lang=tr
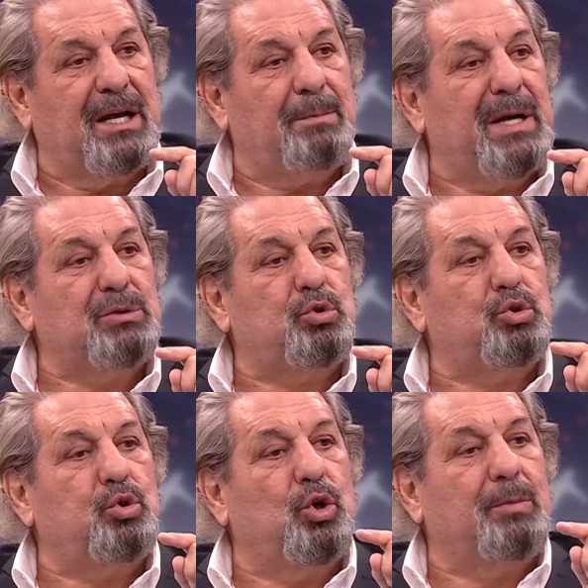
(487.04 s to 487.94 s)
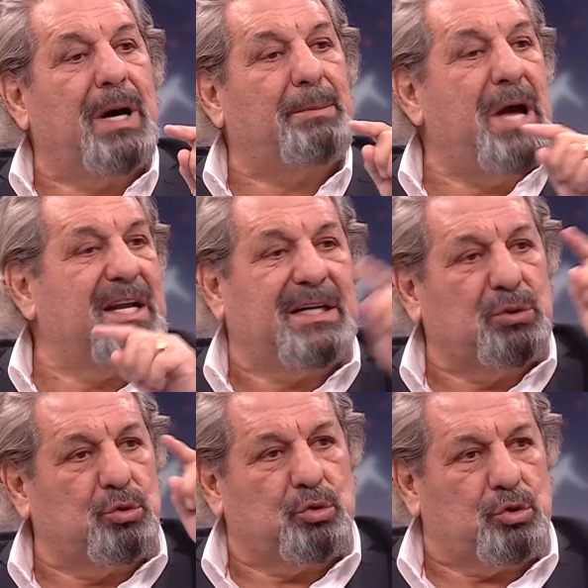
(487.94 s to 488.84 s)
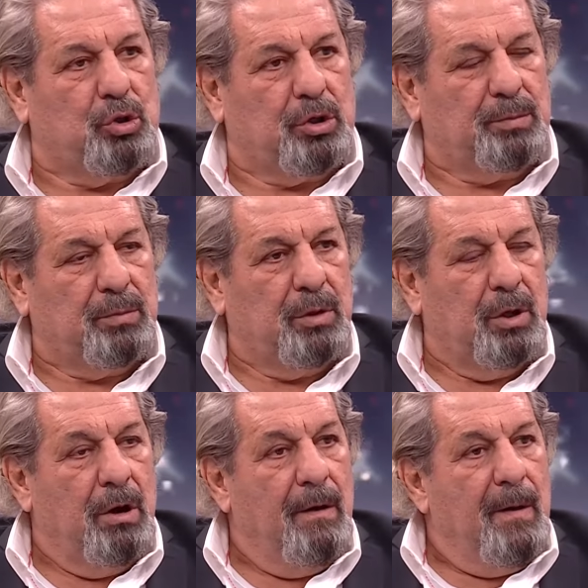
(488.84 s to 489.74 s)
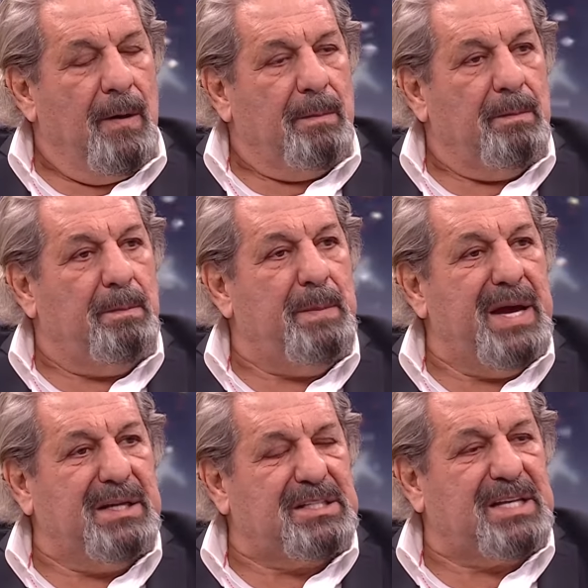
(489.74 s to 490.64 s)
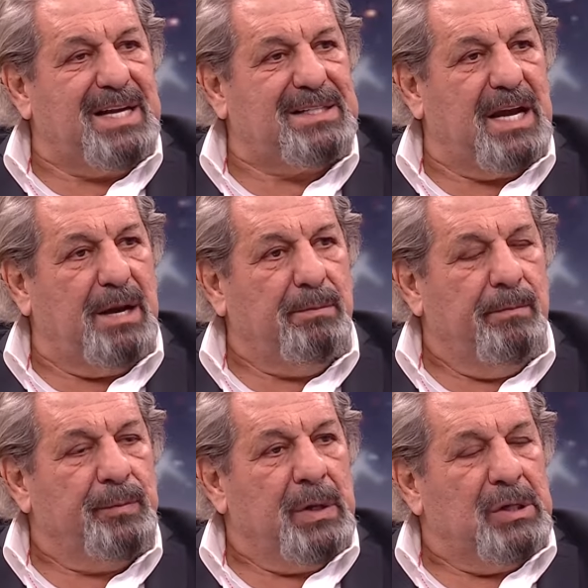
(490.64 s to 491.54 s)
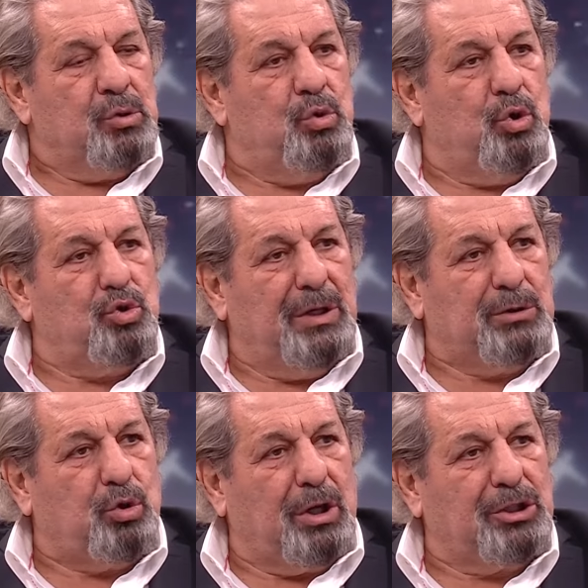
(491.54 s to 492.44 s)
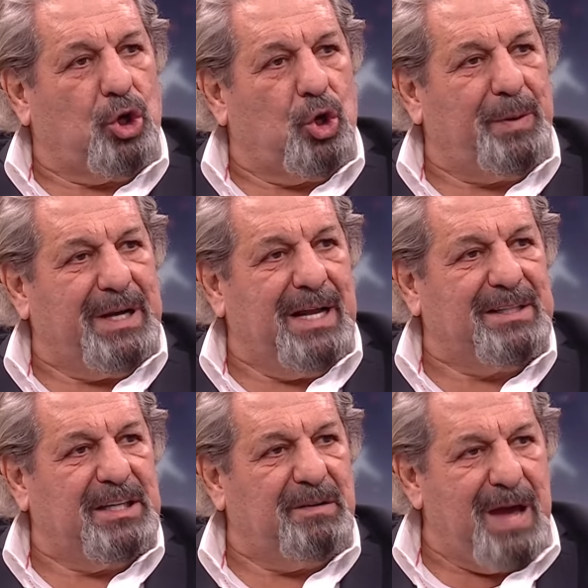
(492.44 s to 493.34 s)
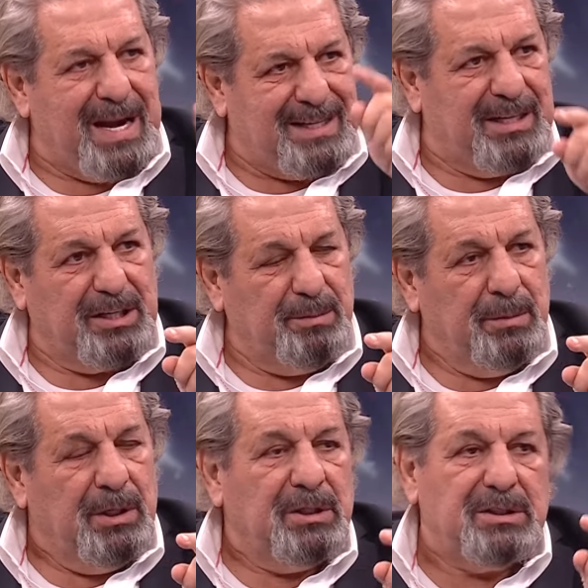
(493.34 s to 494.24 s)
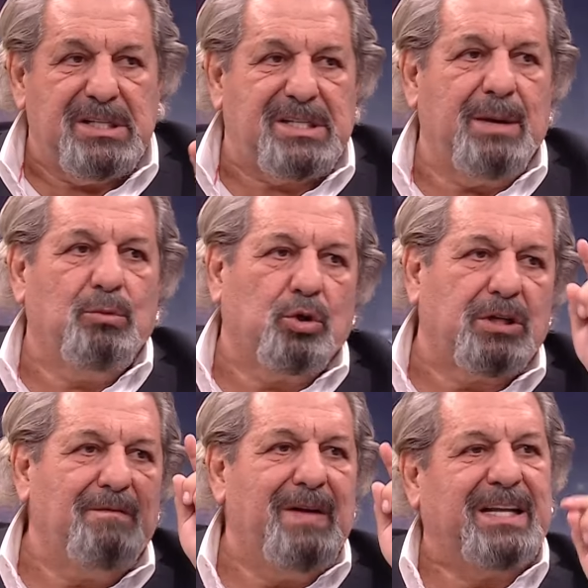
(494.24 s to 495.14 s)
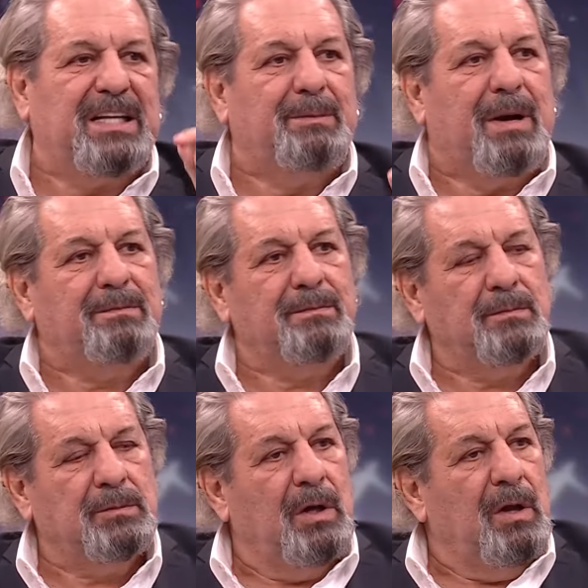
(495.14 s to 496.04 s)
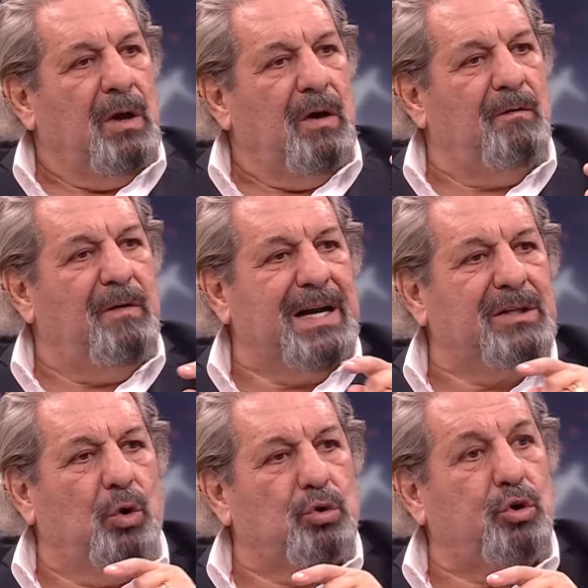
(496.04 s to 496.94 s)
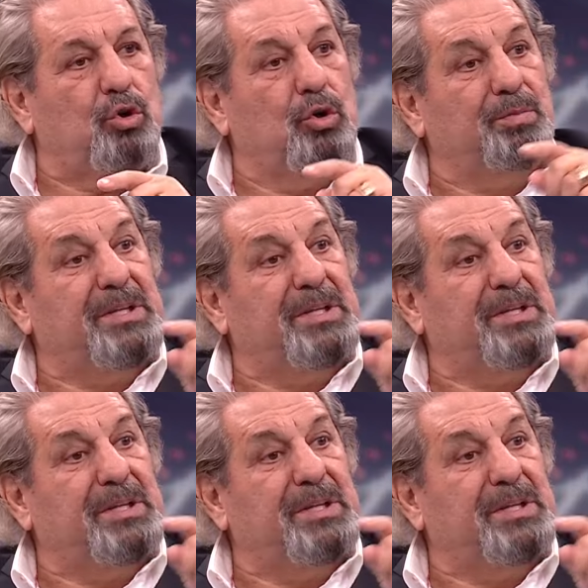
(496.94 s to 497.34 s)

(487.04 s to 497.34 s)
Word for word: da ben suçluyorum abi. Herkesi suçluyorum. Ben istersem gözüne soka soka penaltıyı verdiririm. İstemiyorsam verdirmem. E şimdi Varda ben otururum